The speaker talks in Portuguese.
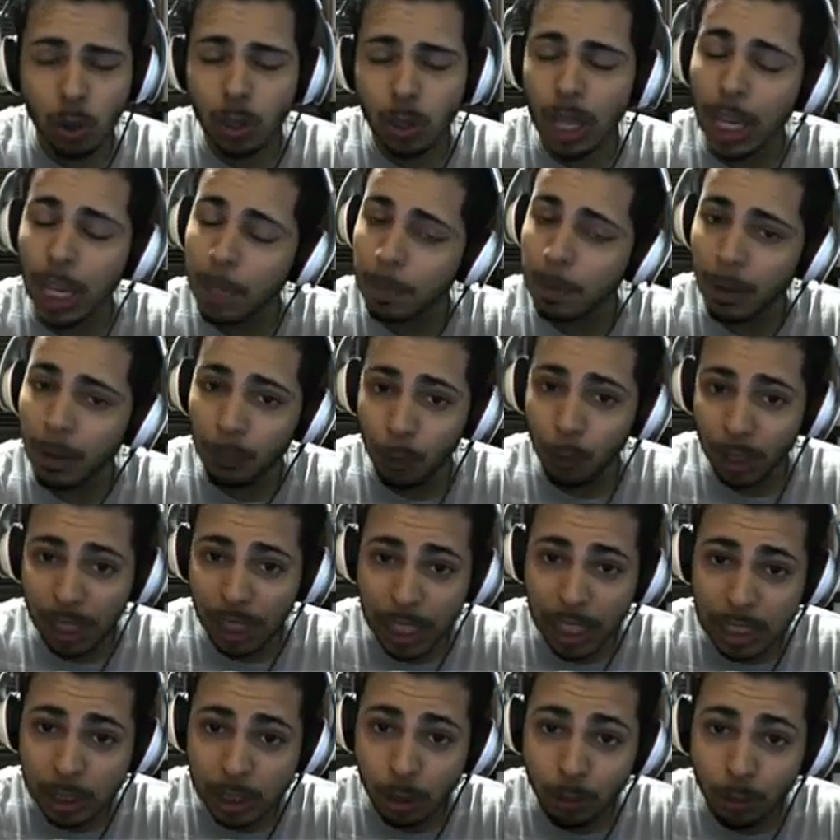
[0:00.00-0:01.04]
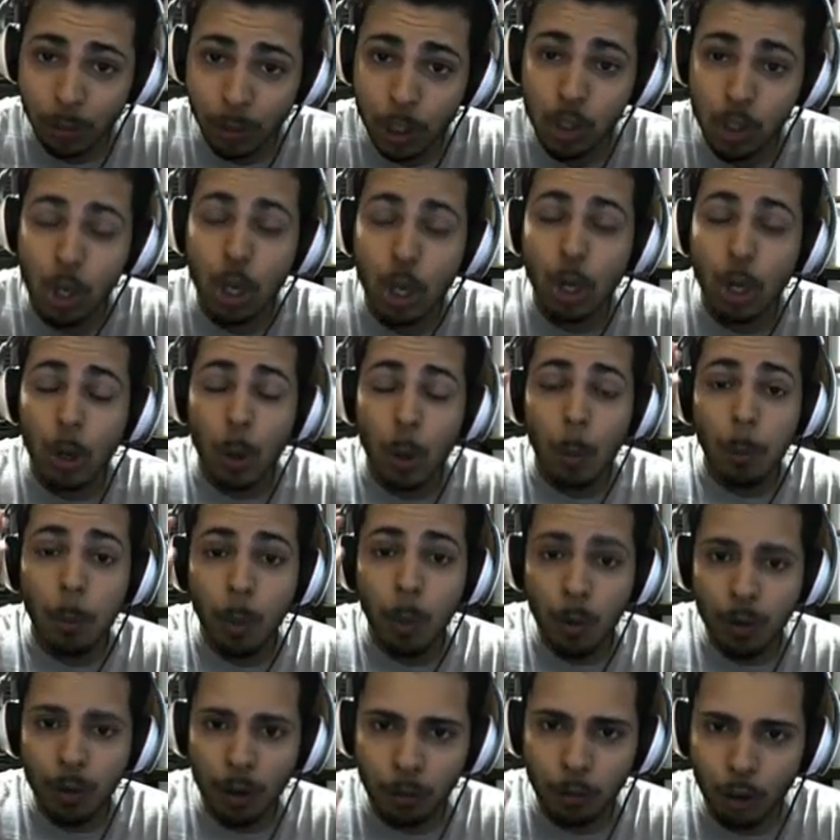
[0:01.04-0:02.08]
seu like pra fortalecer o vídeo.
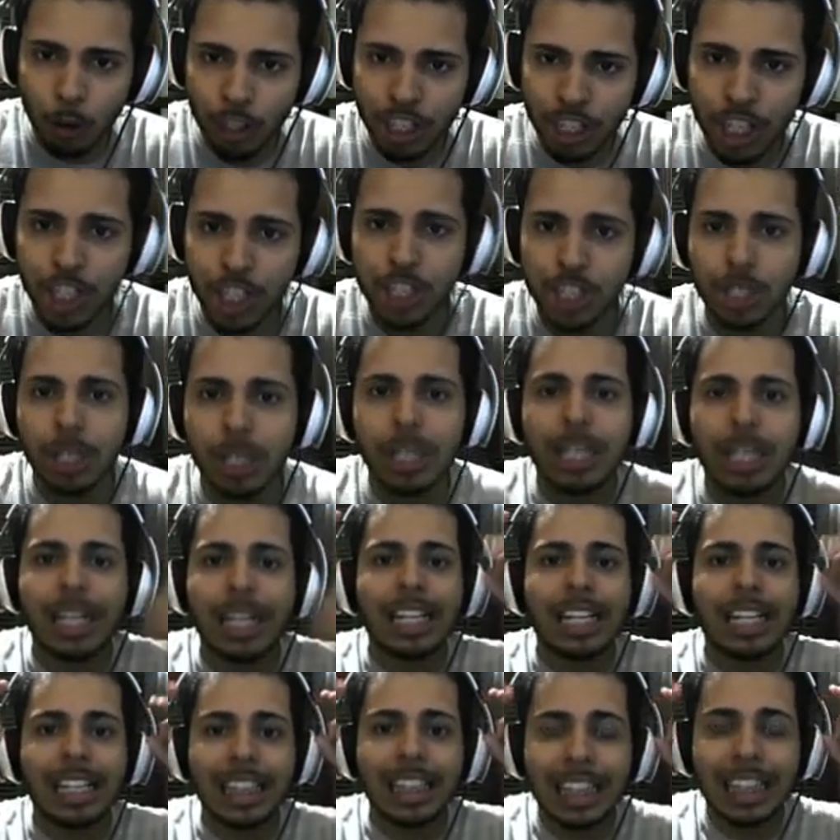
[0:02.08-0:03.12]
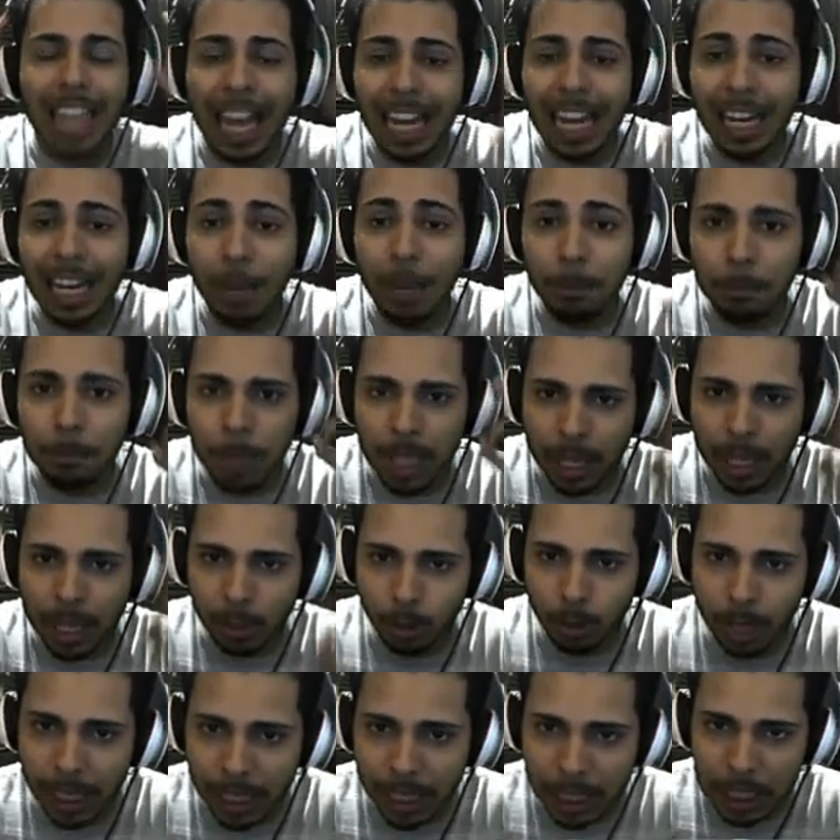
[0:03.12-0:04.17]
Por favor, gente, larga a bica
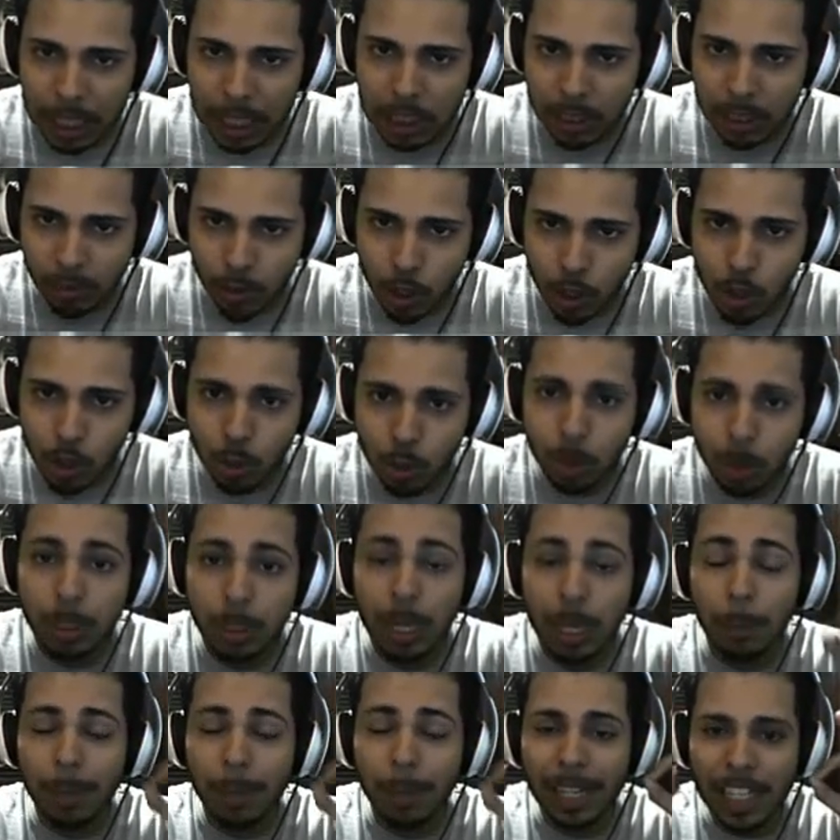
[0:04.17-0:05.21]
no like nesse vídeo, que é